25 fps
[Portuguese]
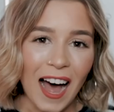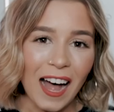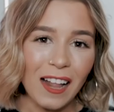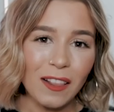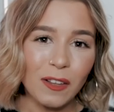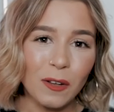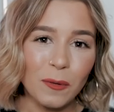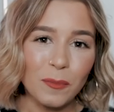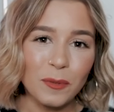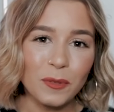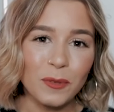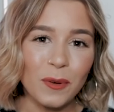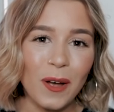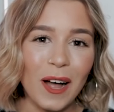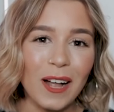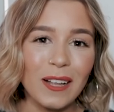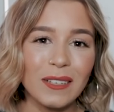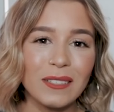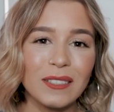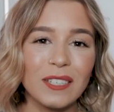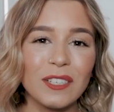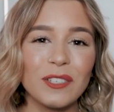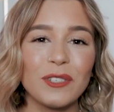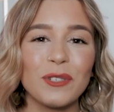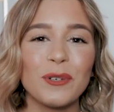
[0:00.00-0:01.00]
Alô pessoal,
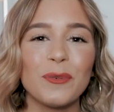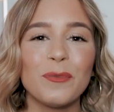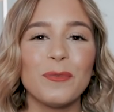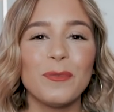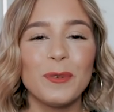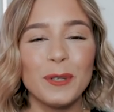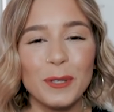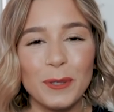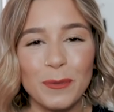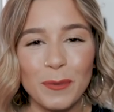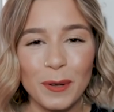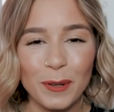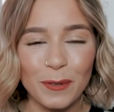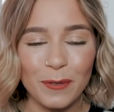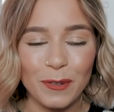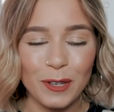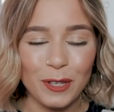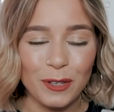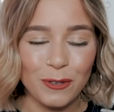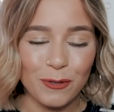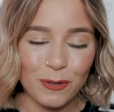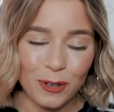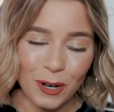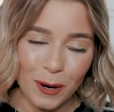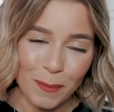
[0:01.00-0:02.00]
sejam muito
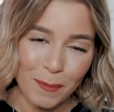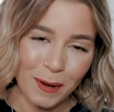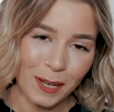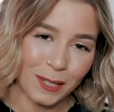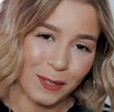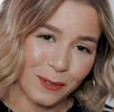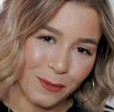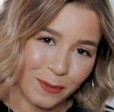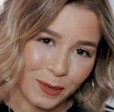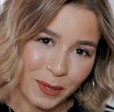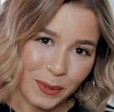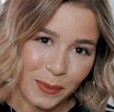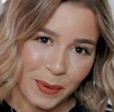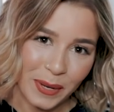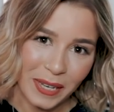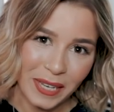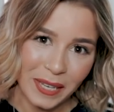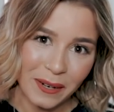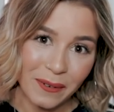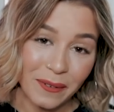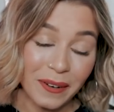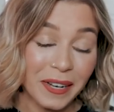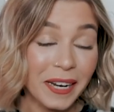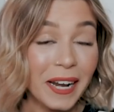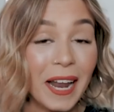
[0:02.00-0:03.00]
bem-vindos a mais um vídeo aqui
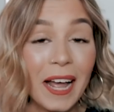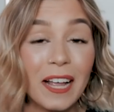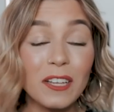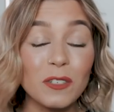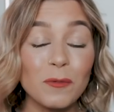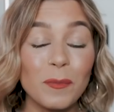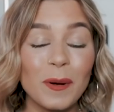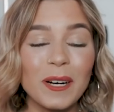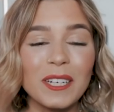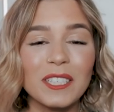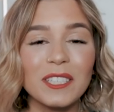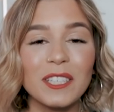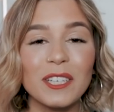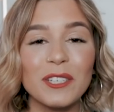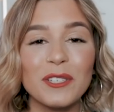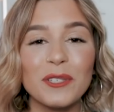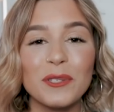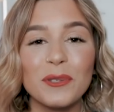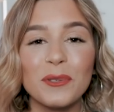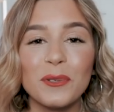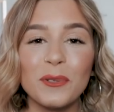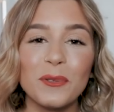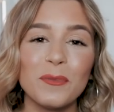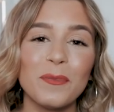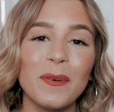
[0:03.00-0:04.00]
no canal, espero que esteja
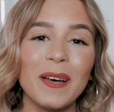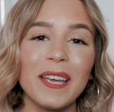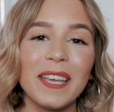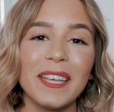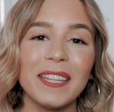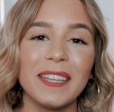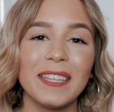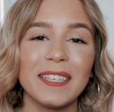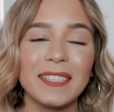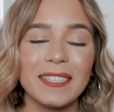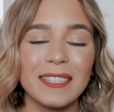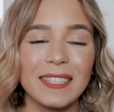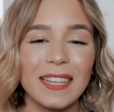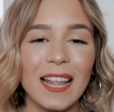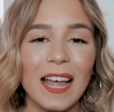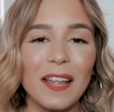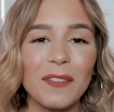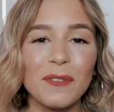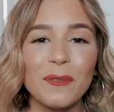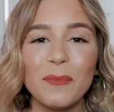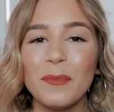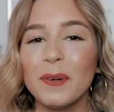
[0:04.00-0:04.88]
tudo bem aí desse lado.